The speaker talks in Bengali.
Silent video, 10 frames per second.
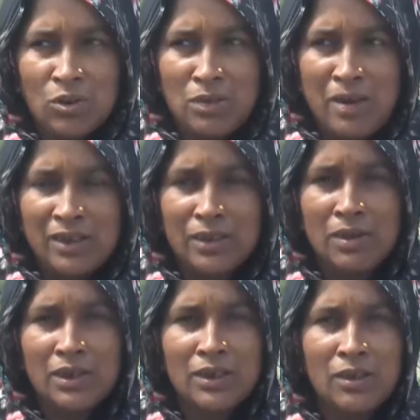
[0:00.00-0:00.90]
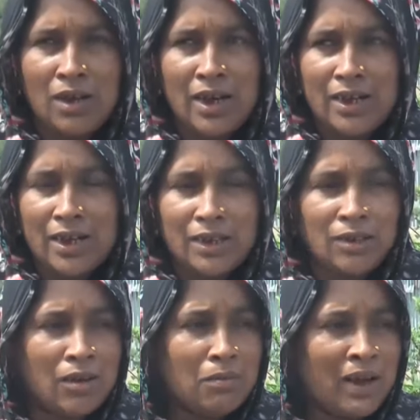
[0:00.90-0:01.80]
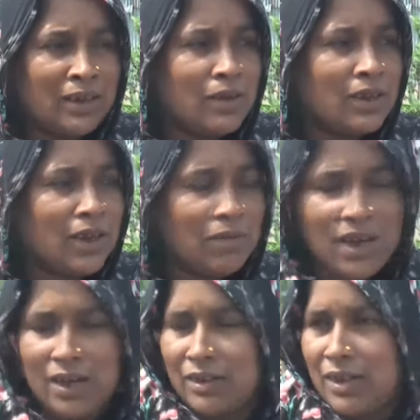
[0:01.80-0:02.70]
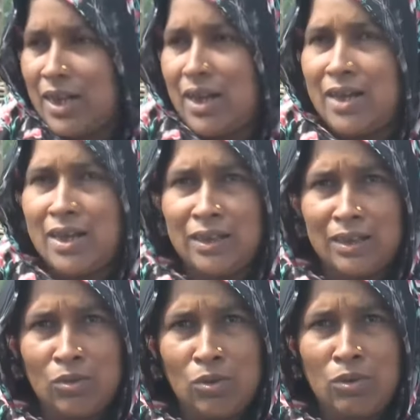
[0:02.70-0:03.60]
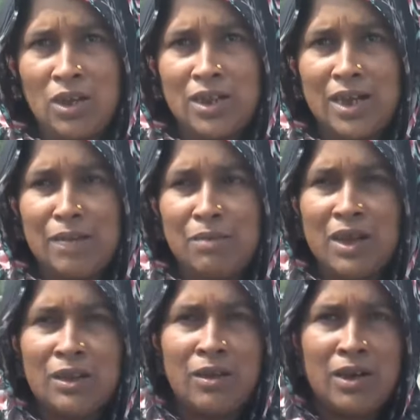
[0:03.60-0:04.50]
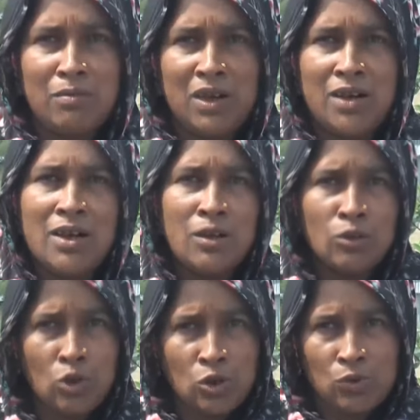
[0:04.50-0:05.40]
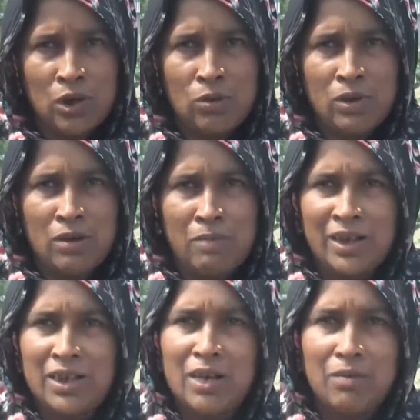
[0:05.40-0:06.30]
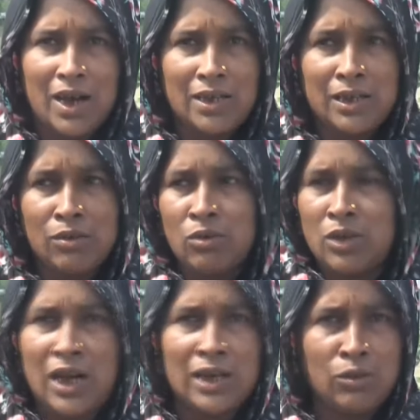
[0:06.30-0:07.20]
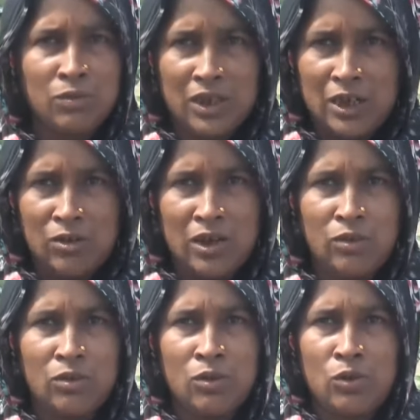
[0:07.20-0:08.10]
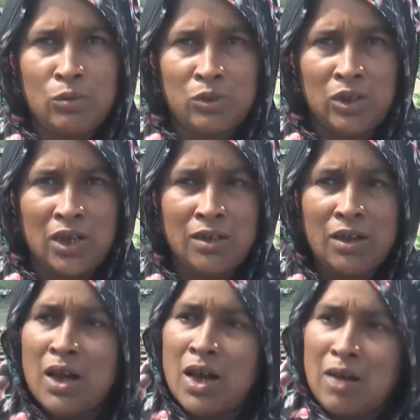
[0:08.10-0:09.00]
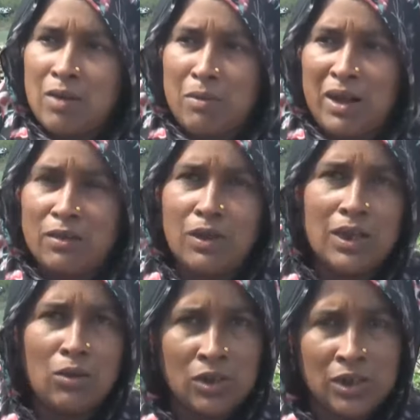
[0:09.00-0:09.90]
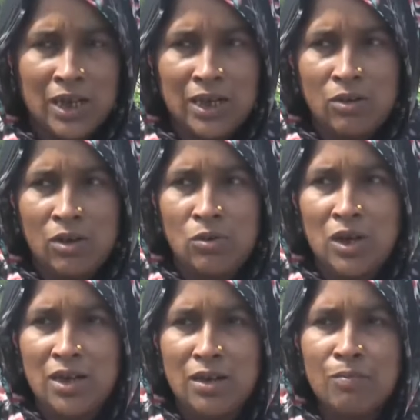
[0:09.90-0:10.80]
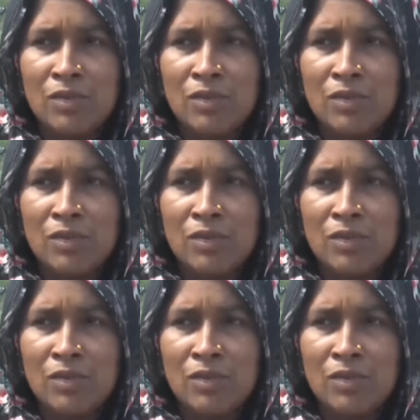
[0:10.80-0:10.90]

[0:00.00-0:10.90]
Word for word: নদী ভাঙতে ভাঙতে ধরেন একে একে ধরেন ভাঙতে ভাঙতে আমরা এনতন ইয়ে নাই এনতন খুলে যাই এই মিলে ধরেন আমরা দশ পনেরো বার ভাঙি আমরা আইসি কোনো জায়গা জমিন কিনুর রাঙ্গো কোনো কমত্ব নাই আমরা ভাঙি ভাঙি রোডের সাইডে ঘর উঠাই